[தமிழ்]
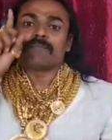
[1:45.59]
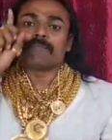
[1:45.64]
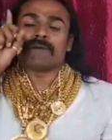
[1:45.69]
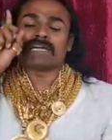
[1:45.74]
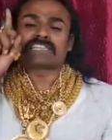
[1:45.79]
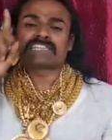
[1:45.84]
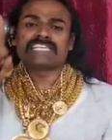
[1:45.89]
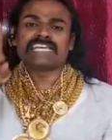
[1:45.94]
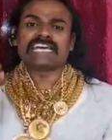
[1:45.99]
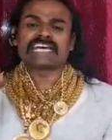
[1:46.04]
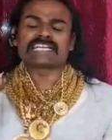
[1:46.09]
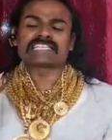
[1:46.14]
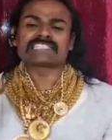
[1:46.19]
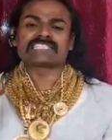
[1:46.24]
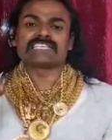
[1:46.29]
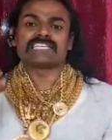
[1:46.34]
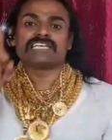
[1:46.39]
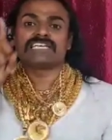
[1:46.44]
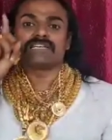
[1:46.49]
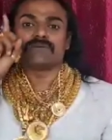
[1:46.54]
மத்திய
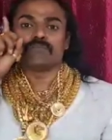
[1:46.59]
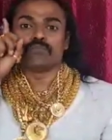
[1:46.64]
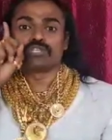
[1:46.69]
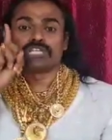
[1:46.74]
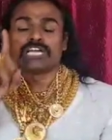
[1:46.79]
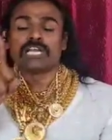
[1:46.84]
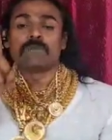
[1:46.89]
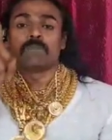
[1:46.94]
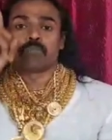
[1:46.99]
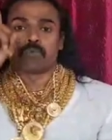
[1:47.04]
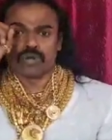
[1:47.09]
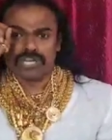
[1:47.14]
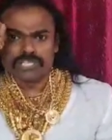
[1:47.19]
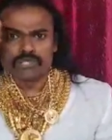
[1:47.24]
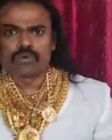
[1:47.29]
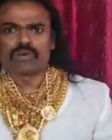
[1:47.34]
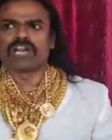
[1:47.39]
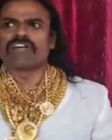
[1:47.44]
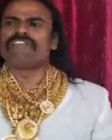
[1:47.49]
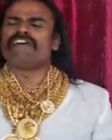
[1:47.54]
அரசு முதலில் புரிந்து
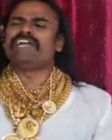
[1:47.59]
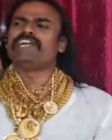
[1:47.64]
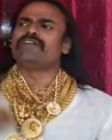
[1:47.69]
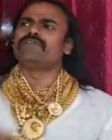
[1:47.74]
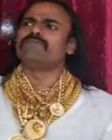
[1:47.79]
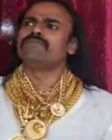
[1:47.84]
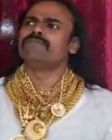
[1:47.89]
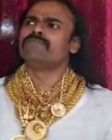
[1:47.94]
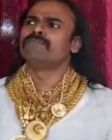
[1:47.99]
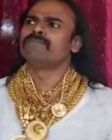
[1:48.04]
கொள்ள வேண்டும்